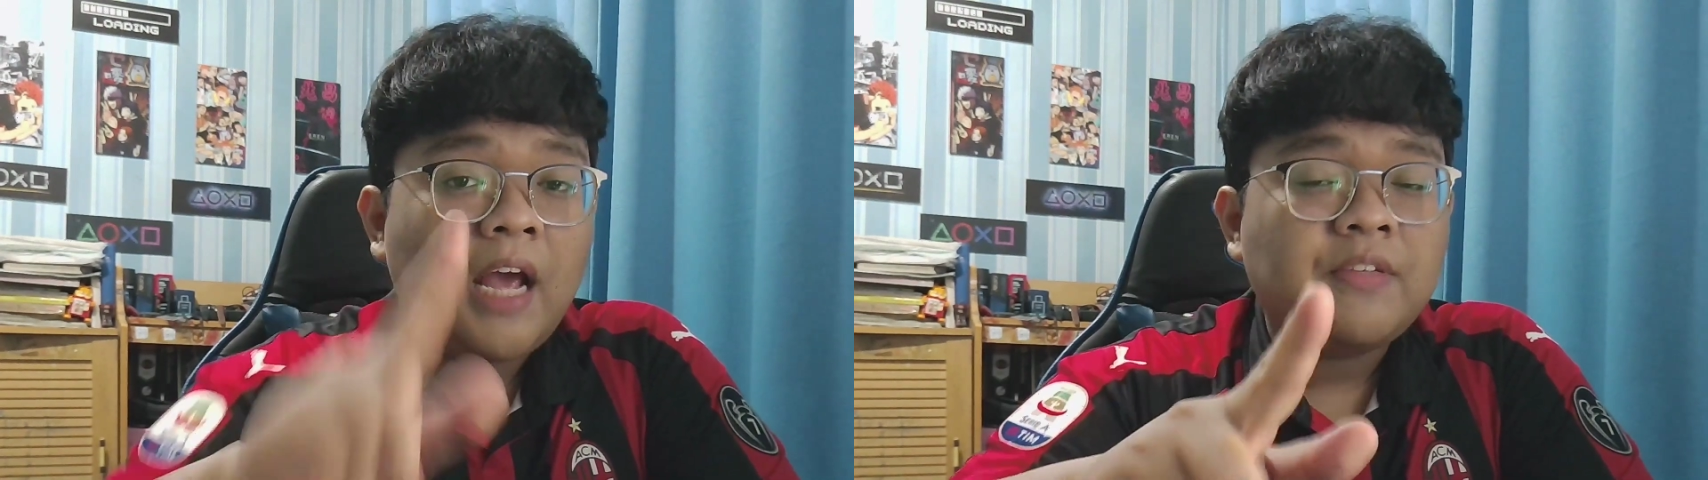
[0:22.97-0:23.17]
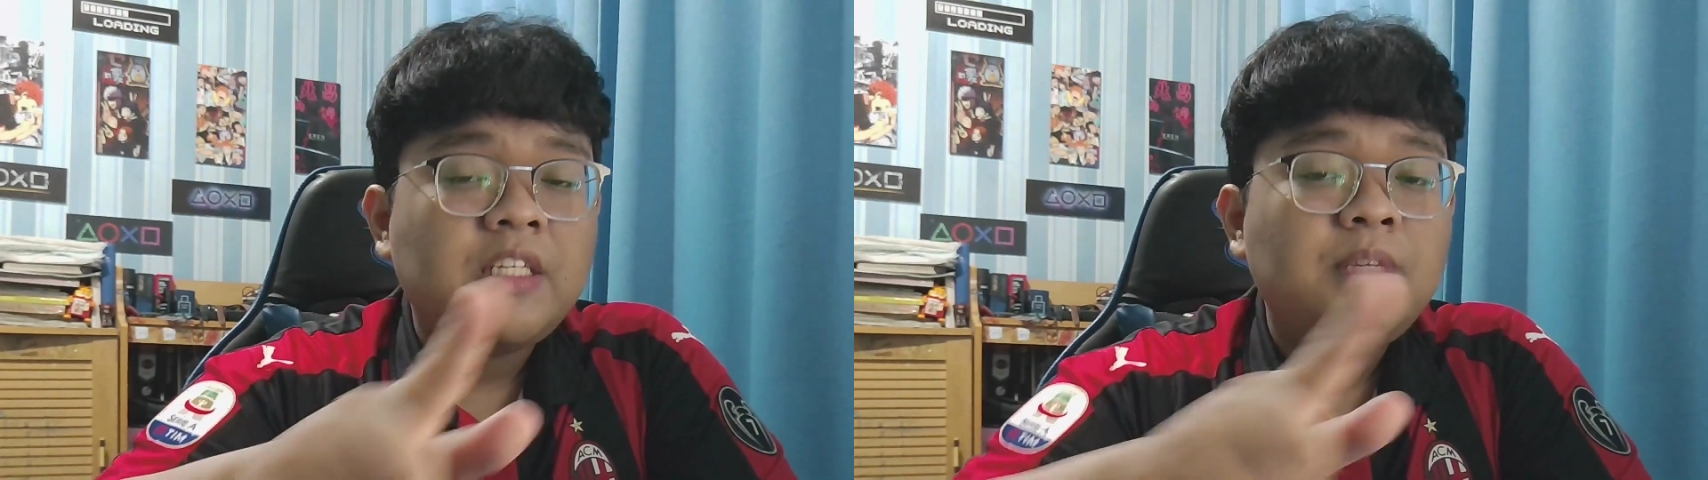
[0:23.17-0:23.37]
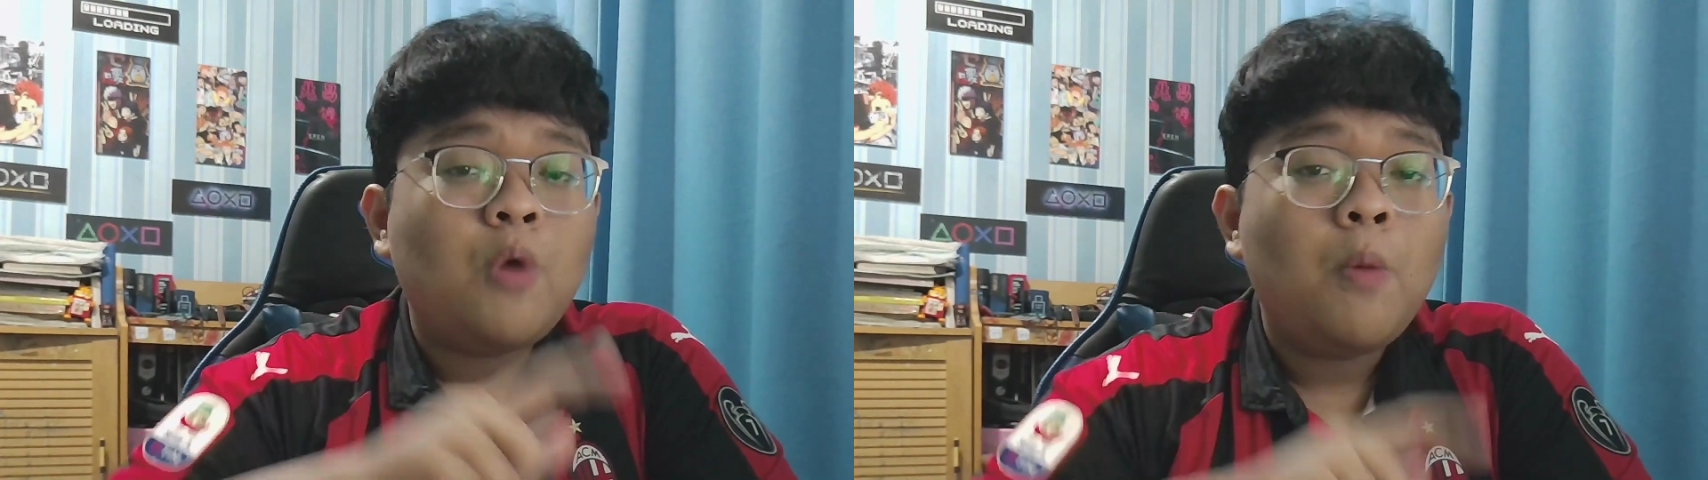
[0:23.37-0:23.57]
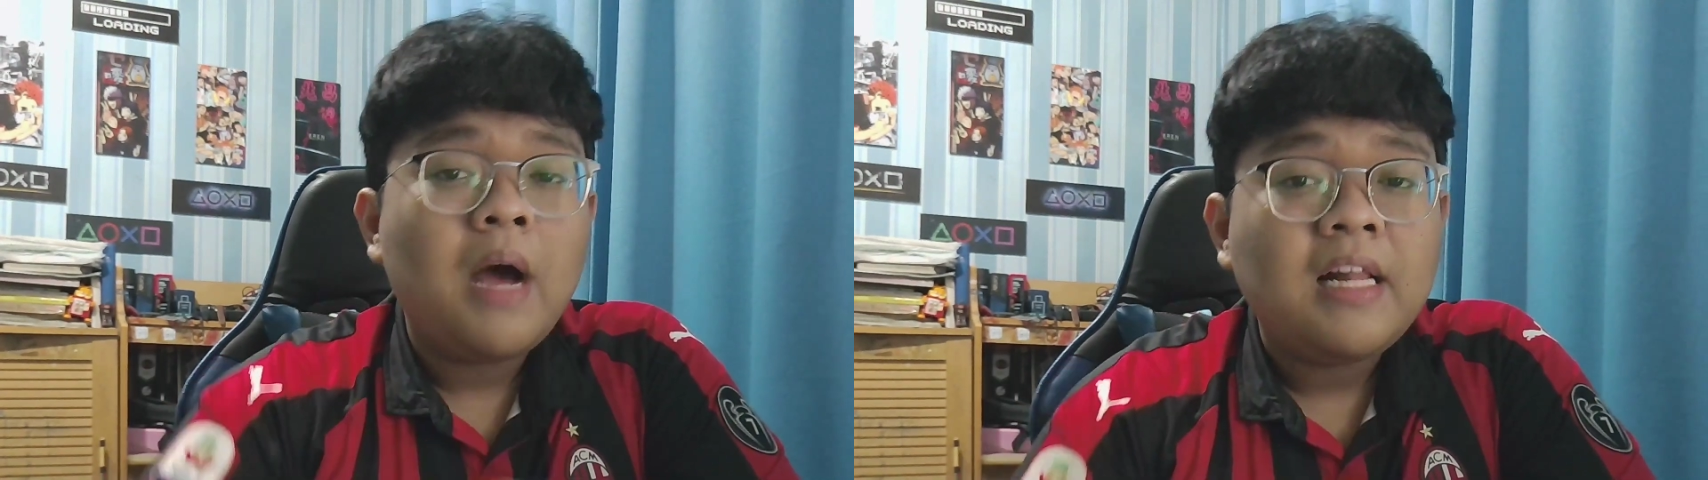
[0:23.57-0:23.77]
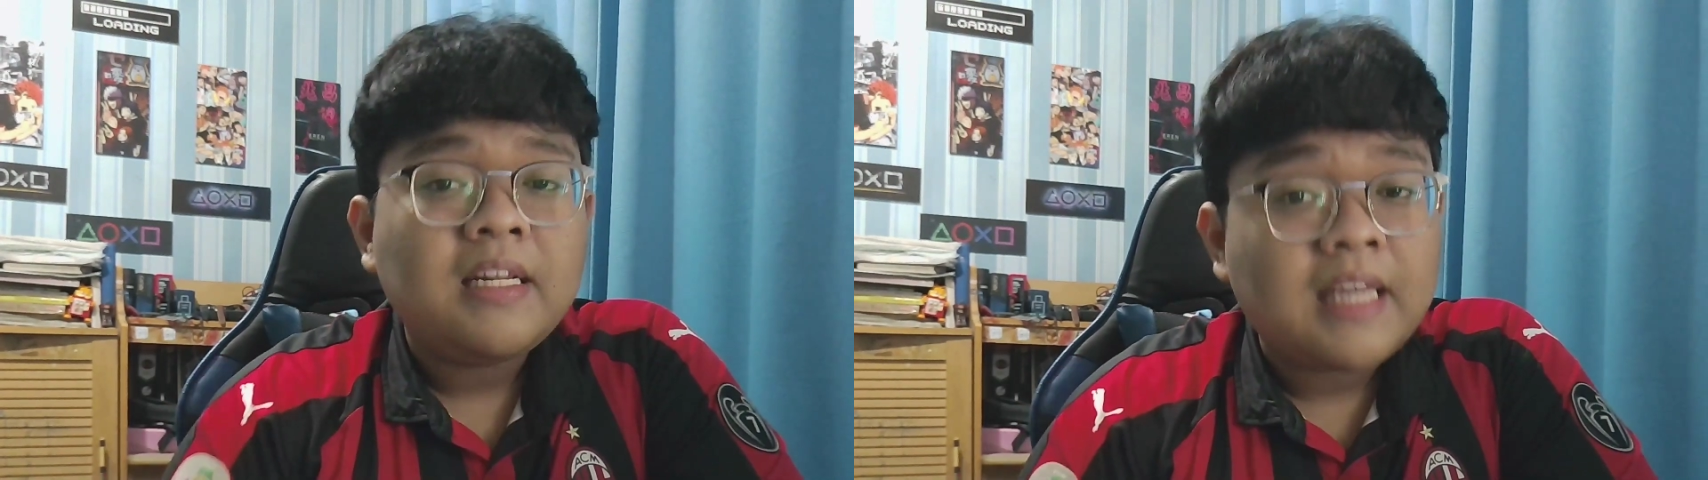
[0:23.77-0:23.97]
FC
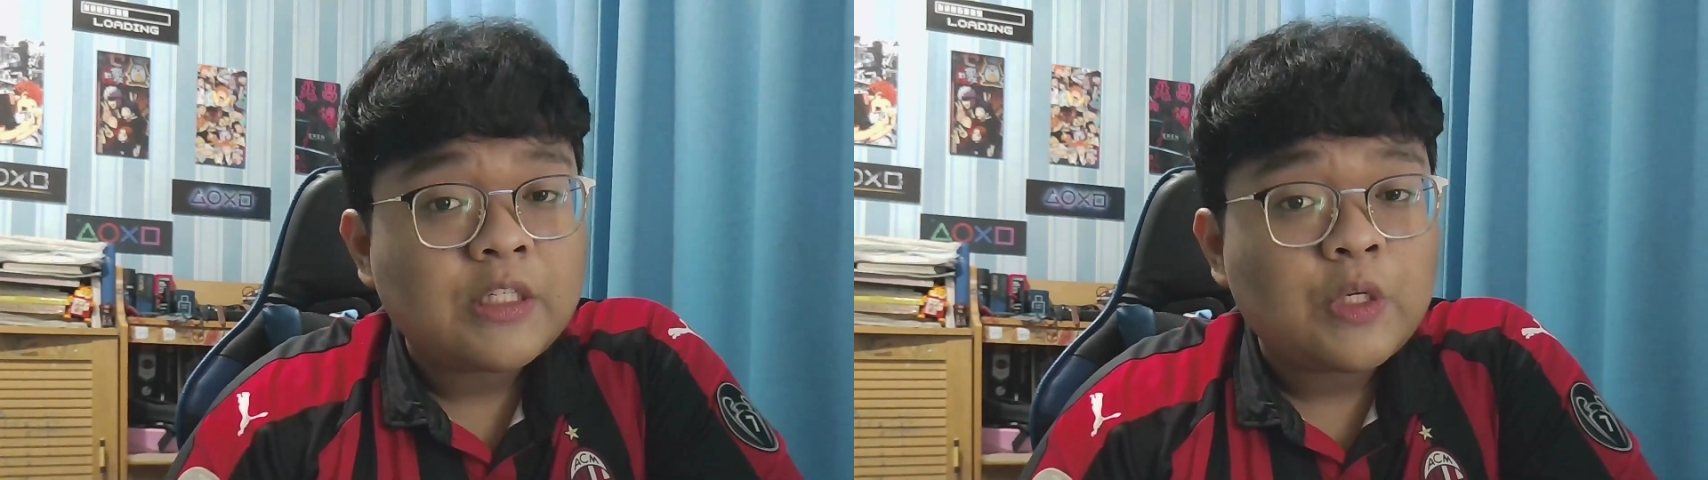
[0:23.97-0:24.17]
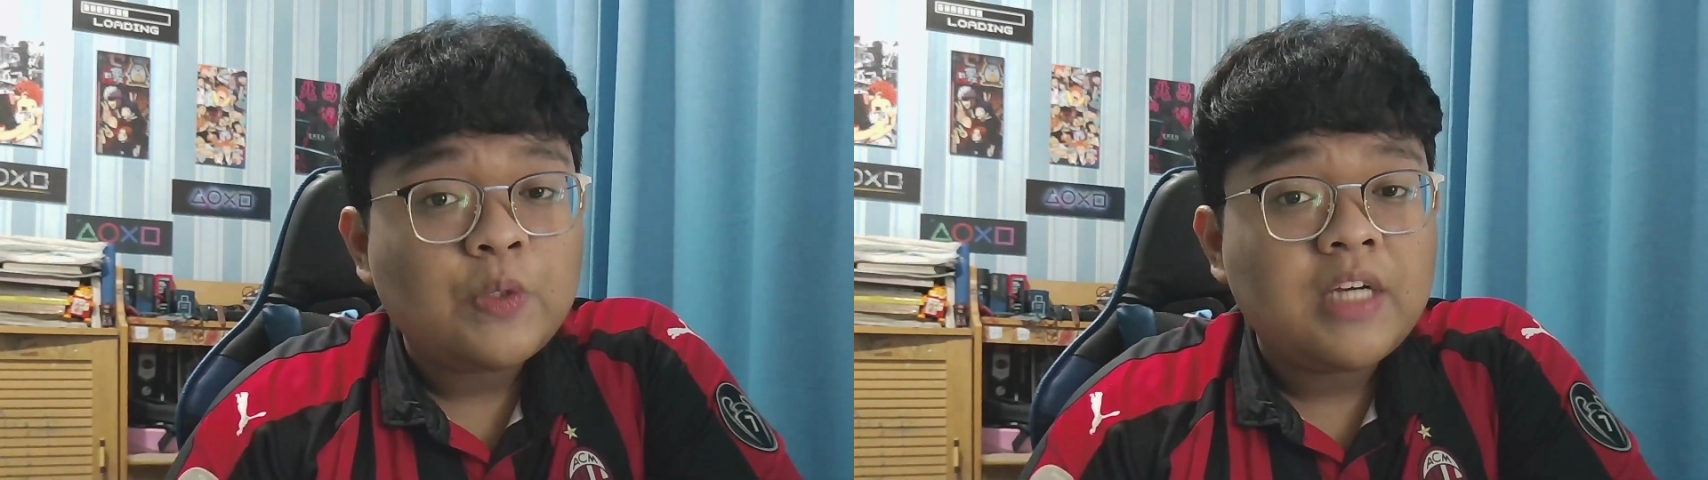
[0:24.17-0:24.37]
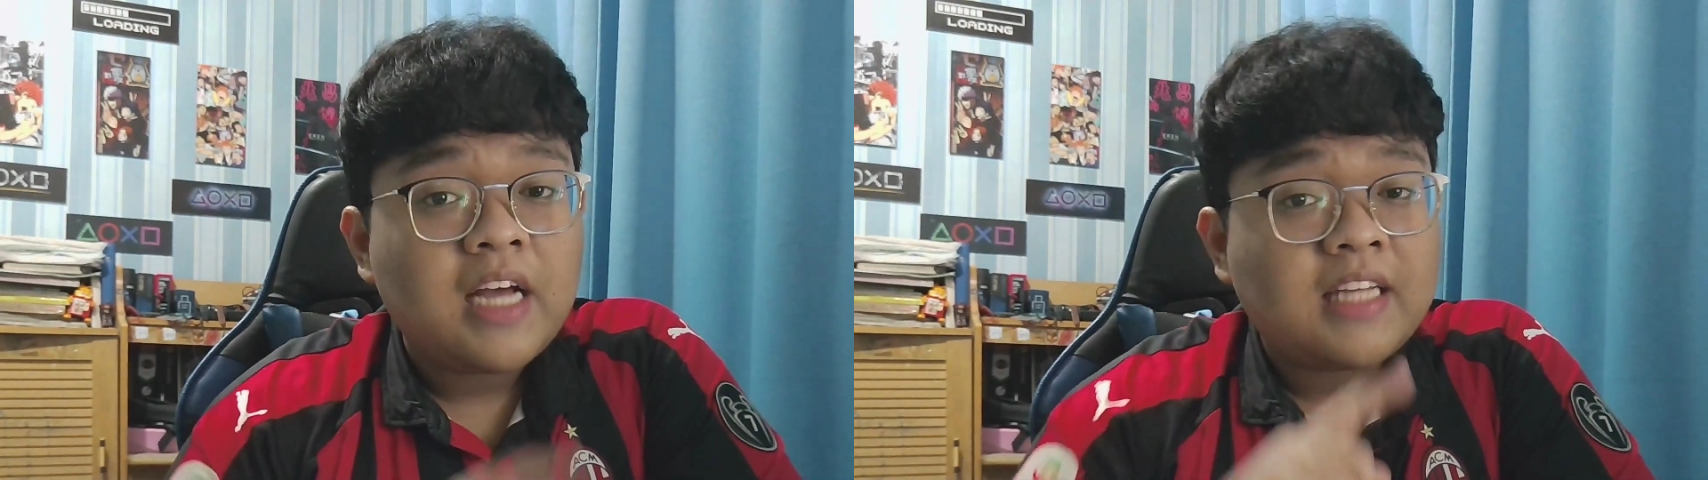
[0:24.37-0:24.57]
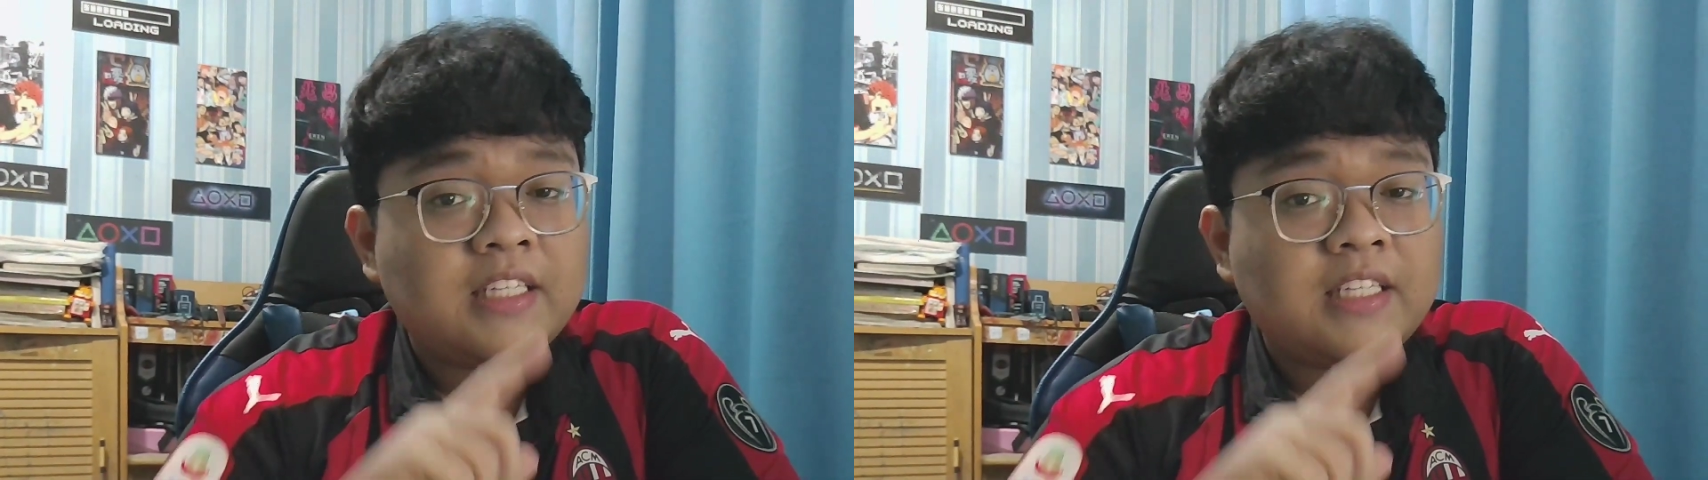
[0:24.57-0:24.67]
Mobile Nexon juga.